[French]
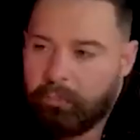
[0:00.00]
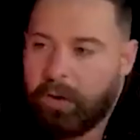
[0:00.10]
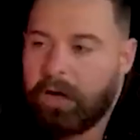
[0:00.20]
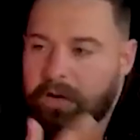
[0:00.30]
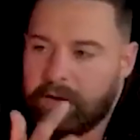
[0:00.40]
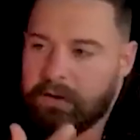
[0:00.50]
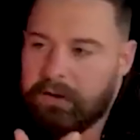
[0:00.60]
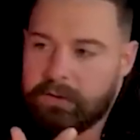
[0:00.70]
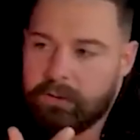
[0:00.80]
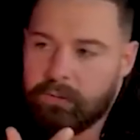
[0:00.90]
Par la
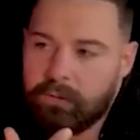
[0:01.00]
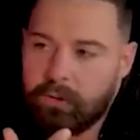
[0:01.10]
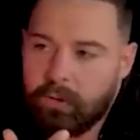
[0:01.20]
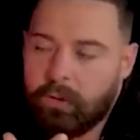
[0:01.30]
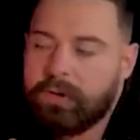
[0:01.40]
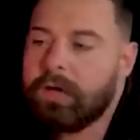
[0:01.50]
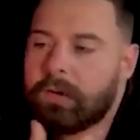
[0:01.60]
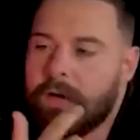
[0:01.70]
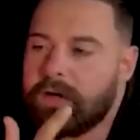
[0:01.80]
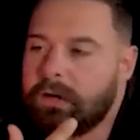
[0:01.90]
tradition, en
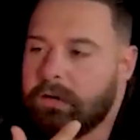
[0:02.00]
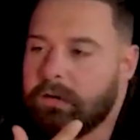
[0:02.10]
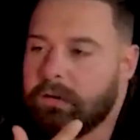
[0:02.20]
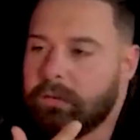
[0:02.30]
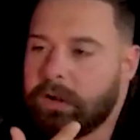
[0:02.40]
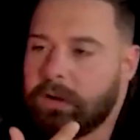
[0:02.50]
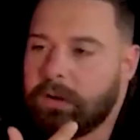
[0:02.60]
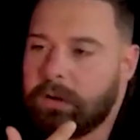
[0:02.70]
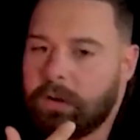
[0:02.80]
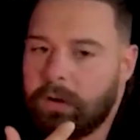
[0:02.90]
allant à l'église romaine,
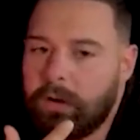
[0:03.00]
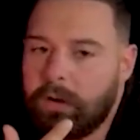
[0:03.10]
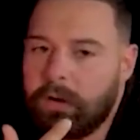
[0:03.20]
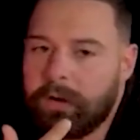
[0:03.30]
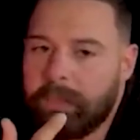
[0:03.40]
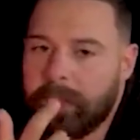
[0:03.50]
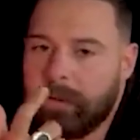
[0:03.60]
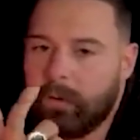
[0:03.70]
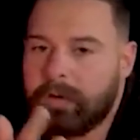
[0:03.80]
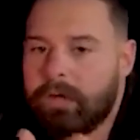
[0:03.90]

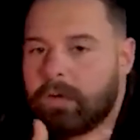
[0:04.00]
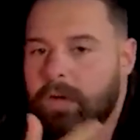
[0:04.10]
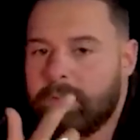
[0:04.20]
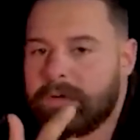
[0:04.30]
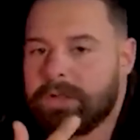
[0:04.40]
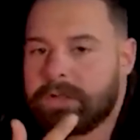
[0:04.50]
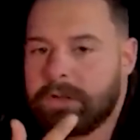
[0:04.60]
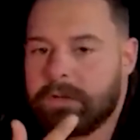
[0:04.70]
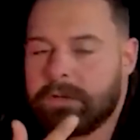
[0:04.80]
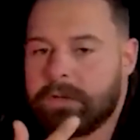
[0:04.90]
en allant à la messe
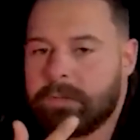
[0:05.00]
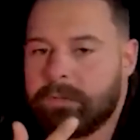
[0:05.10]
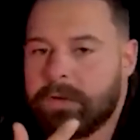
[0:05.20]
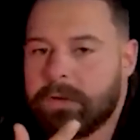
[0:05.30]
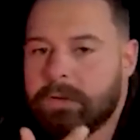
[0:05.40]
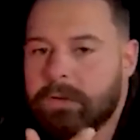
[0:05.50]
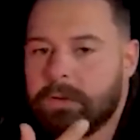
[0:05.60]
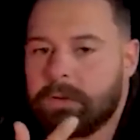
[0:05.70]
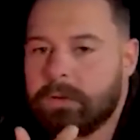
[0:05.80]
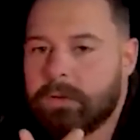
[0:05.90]
tridentine, et puis... Euh,
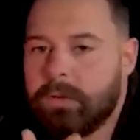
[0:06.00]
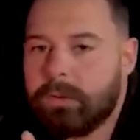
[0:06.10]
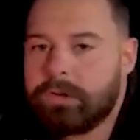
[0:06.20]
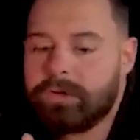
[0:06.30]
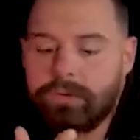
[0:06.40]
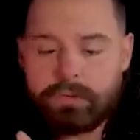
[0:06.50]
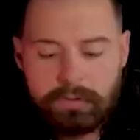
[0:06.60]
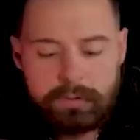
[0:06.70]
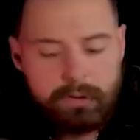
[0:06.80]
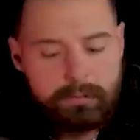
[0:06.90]
en m'agenouillant
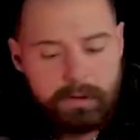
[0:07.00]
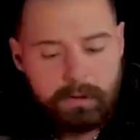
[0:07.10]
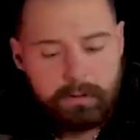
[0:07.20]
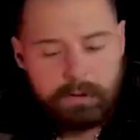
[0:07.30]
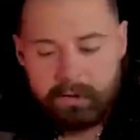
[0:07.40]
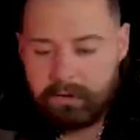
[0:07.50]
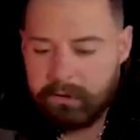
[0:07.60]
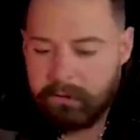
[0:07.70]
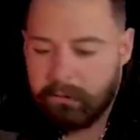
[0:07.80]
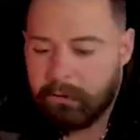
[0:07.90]
sur les pierres de
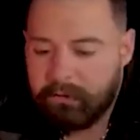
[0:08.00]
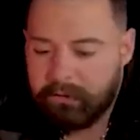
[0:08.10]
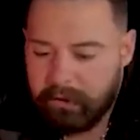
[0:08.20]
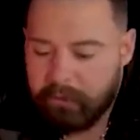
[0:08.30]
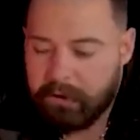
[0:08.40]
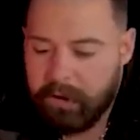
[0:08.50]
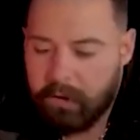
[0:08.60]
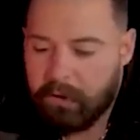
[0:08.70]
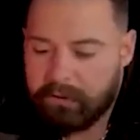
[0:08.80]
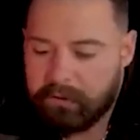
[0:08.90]
l'église, avec les prières en
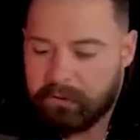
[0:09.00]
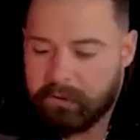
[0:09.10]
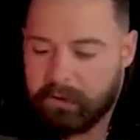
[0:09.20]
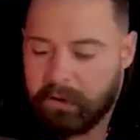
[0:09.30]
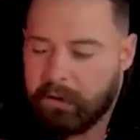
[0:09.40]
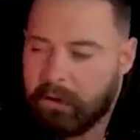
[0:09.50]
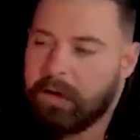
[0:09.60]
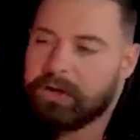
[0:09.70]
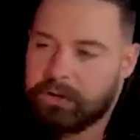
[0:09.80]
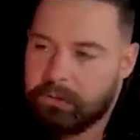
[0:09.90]
latin, etc.
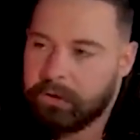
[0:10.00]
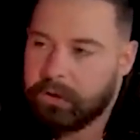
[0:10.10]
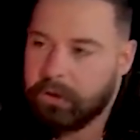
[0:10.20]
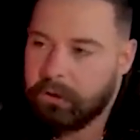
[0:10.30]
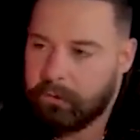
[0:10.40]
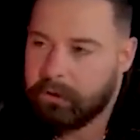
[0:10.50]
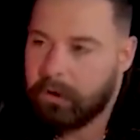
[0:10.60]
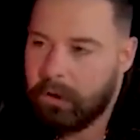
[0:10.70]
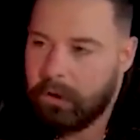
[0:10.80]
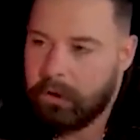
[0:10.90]
Là, j'ai compris, tu sais.
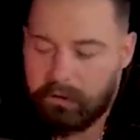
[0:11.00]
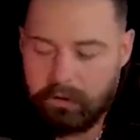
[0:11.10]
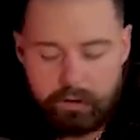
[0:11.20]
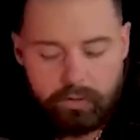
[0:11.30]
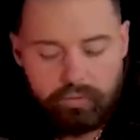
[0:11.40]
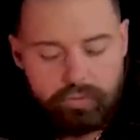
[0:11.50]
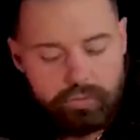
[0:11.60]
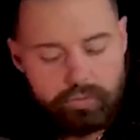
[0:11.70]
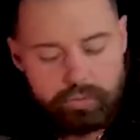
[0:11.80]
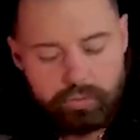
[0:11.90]
C'est-à-dire que
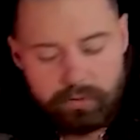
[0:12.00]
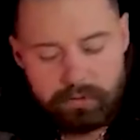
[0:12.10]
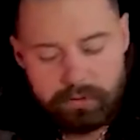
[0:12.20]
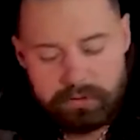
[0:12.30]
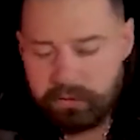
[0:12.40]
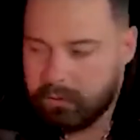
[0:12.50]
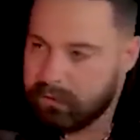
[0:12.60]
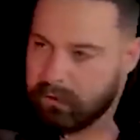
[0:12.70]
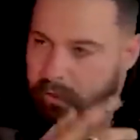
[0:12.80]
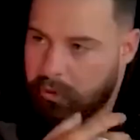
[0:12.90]
tout ce qu'on t'a dit, tout
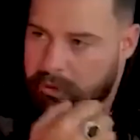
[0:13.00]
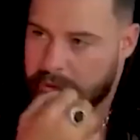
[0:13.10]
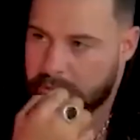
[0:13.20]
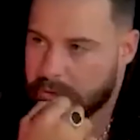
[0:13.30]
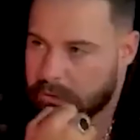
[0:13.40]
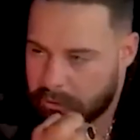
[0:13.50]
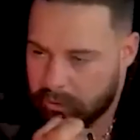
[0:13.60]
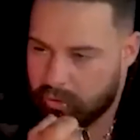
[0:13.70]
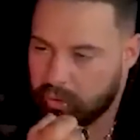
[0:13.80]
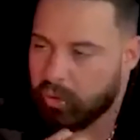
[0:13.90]
ça prend un sens, que
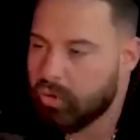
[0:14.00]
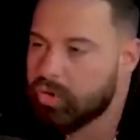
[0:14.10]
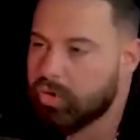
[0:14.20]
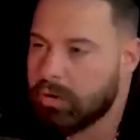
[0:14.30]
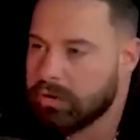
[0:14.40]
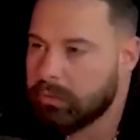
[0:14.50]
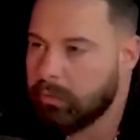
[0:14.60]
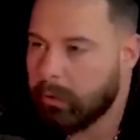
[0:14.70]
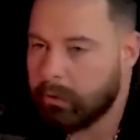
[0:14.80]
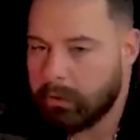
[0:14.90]
mm. tu ressens à ce
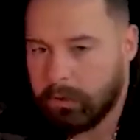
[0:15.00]
moment-là.